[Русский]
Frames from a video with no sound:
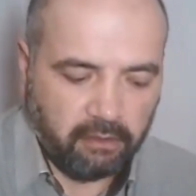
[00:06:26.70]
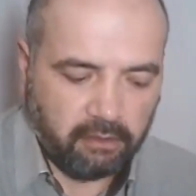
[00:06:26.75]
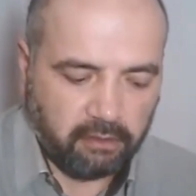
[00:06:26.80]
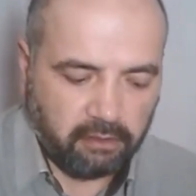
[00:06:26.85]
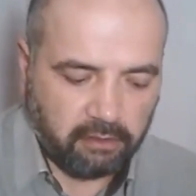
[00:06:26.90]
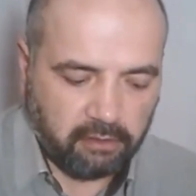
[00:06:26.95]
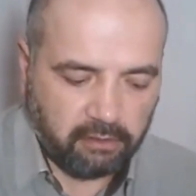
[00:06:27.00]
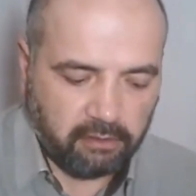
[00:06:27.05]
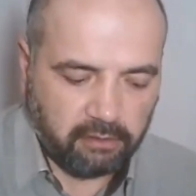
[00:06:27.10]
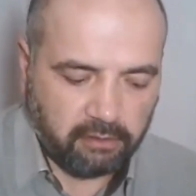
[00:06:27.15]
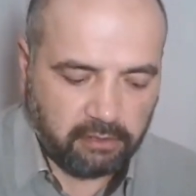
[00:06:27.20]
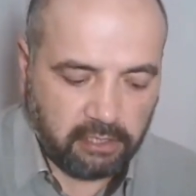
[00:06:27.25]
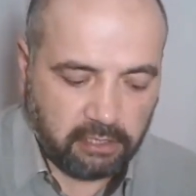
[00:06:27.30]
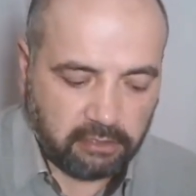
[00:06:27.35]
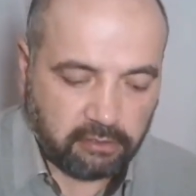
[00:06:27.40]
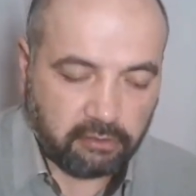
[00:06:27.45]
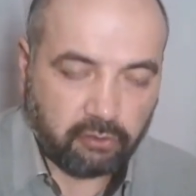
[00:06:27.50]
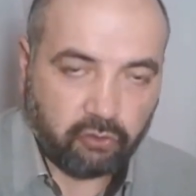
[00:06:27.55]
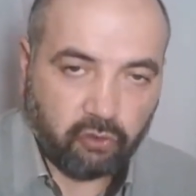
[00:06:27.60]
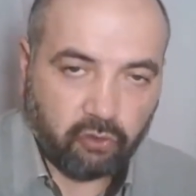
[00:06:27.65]
А,
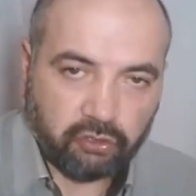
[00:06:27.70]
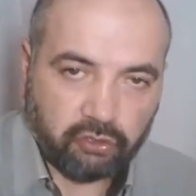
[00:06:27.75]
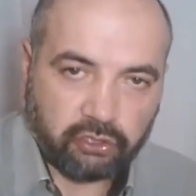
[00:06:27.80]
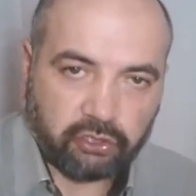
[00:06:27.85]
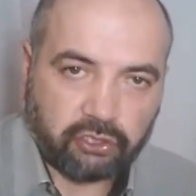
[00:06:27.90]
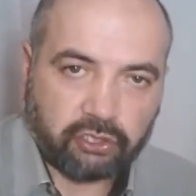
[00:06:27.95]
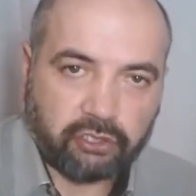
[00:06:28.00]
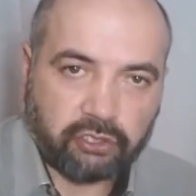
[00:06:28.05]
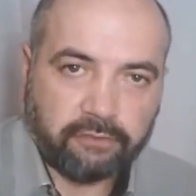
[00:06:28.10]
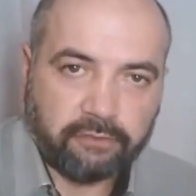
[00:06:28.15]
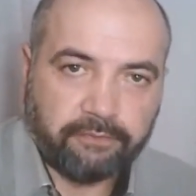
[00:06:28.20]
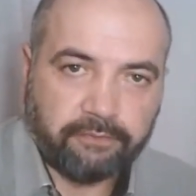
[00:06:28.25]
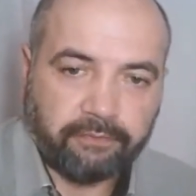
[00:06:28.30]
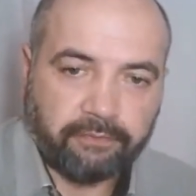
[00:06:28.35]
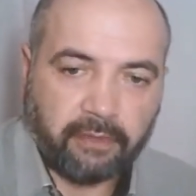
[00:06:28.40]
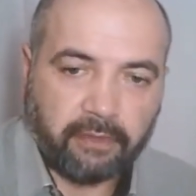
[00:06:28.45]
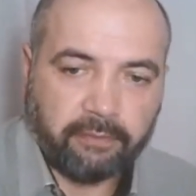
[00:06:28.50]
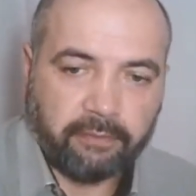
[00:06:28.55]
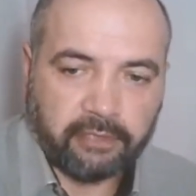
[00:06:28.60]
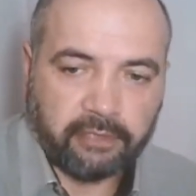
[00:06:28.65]
если хочешь,
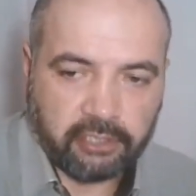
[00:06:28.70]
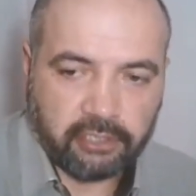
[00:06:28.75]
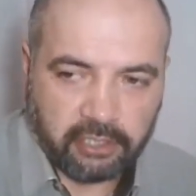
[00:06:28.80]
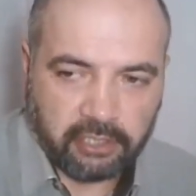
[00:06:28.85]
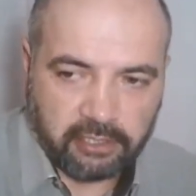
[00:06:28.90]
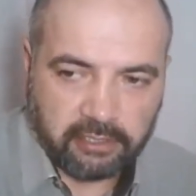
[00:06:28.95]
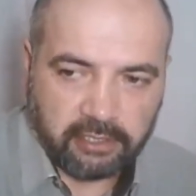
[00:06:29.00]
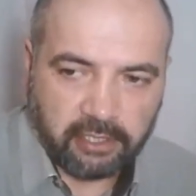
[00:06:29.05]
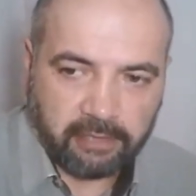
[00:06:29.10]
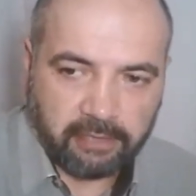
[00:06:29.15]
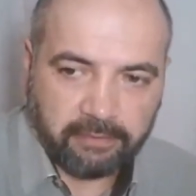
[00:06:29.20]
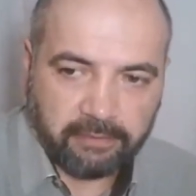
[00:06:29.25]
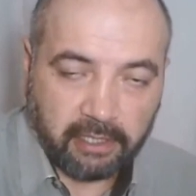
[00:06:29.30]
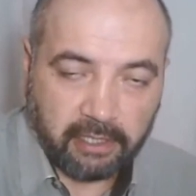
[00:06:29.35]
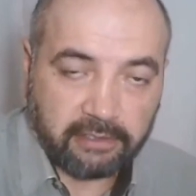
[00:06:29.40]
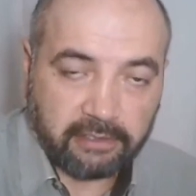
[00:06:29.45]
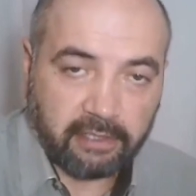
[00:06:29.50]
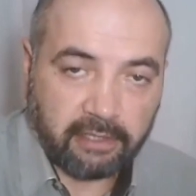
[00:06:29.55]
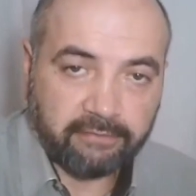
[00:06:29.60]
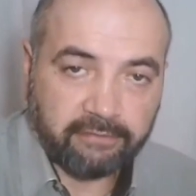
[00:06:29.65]
приезжай сам,
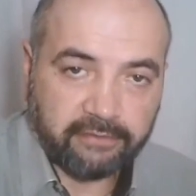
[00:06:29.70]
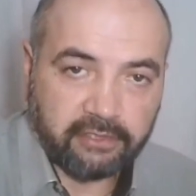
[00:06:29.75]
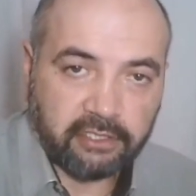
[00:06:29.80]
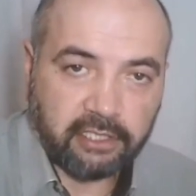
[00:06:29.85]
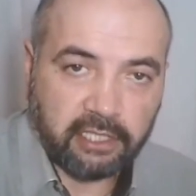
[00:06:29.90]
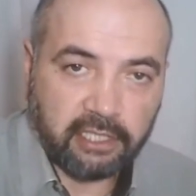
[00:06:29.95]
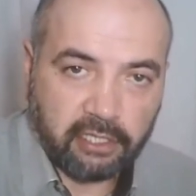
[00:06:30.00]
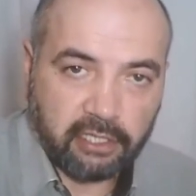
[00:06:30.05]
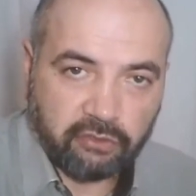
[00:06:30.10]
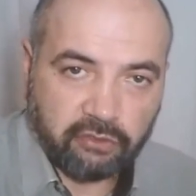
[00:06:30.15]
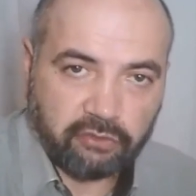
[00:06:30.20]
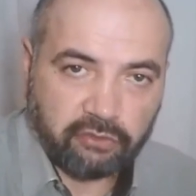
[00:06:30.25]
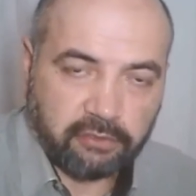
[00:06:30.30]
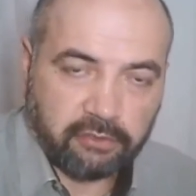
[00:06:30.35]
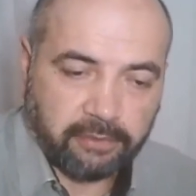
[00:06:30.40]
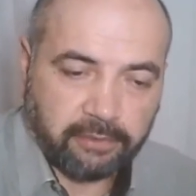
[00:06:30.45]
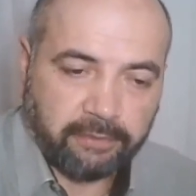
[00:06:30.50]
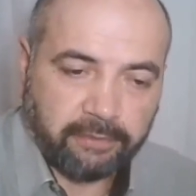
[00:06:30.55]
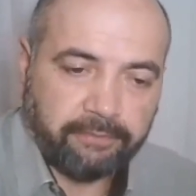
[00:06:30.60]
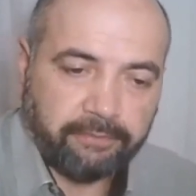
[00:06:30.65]
я сам встречу
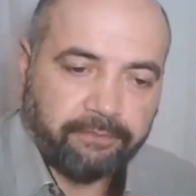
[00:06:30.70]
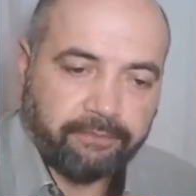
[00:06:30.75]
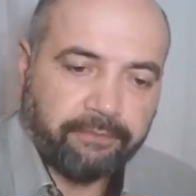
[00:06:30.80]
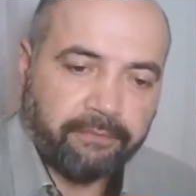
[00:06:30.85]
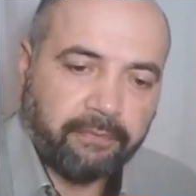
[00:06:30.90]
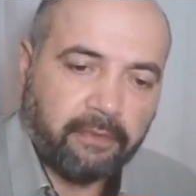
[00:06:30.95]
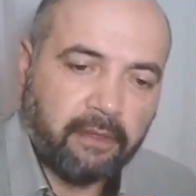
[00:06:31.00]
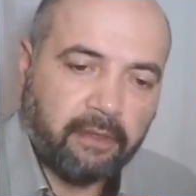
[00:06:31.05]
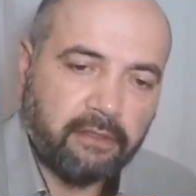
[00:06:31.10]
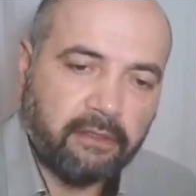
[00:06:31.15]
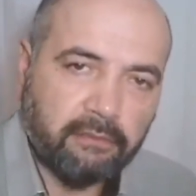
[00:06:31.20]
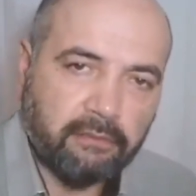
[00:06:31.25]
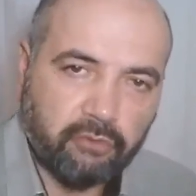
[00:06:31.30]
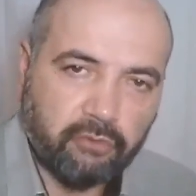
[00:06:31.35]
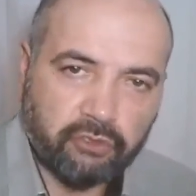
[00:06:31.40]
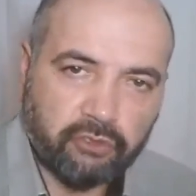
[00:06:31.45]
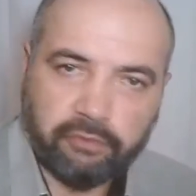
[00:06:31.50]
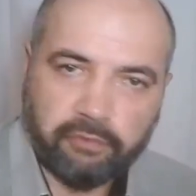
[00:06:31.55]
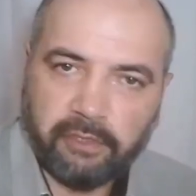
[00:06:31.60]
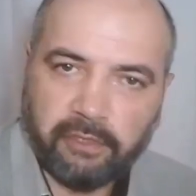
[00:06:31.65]
тебя. Не
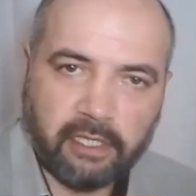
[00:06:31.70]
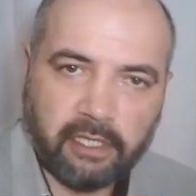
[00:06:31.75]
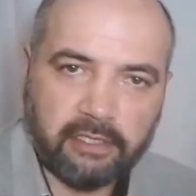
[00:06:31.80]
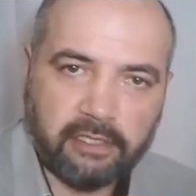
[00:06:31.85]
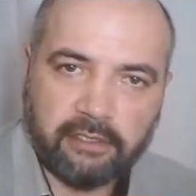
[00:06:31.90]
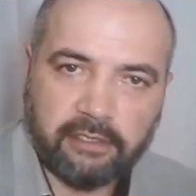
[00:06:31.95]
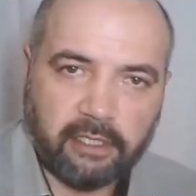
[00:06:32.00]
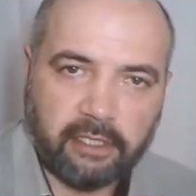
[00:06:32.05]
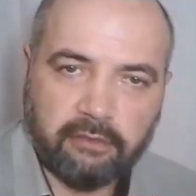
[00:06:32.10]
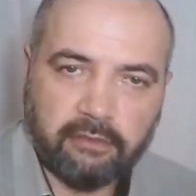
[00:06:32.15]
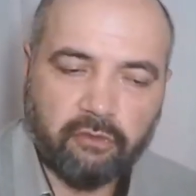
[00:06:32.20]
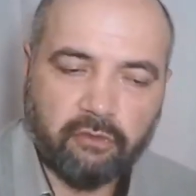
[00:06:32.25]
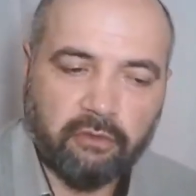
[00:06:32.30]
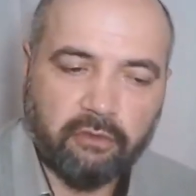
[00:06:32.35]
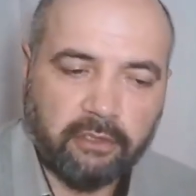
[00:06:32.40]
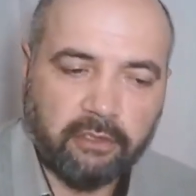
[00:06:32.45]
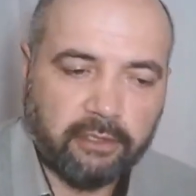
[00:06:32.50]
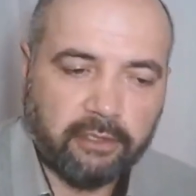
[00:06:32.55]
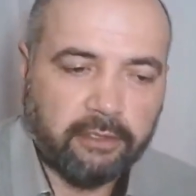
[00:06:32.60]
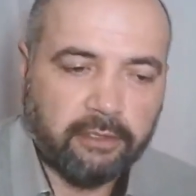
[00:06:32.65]
будешь меня искать
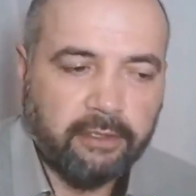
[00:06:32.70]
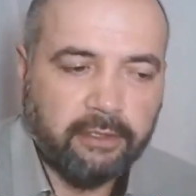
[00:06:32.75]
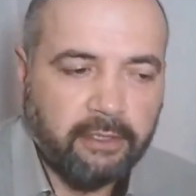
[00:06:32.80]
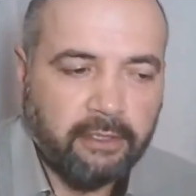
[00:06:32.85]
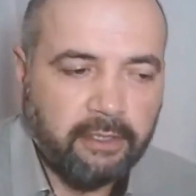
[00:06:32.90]
долго.